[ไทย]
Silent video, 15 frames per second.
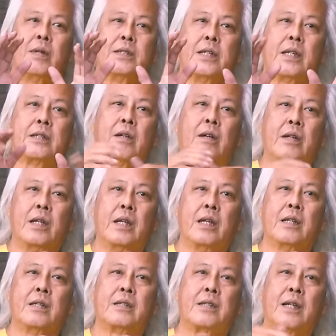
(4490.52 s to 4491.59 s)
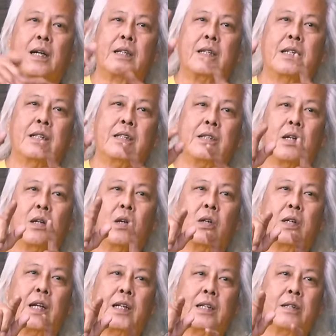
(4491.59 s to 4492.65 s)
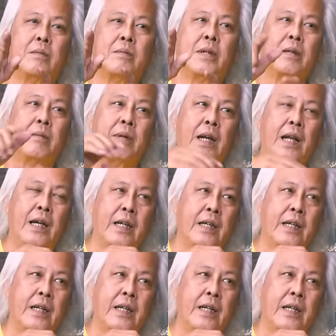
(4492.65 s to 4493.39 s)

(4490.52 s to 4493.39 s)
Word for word: ว่าเช็คตอนนี้กลางคืนต้องลดอะไรต้องเพิ่มอะไร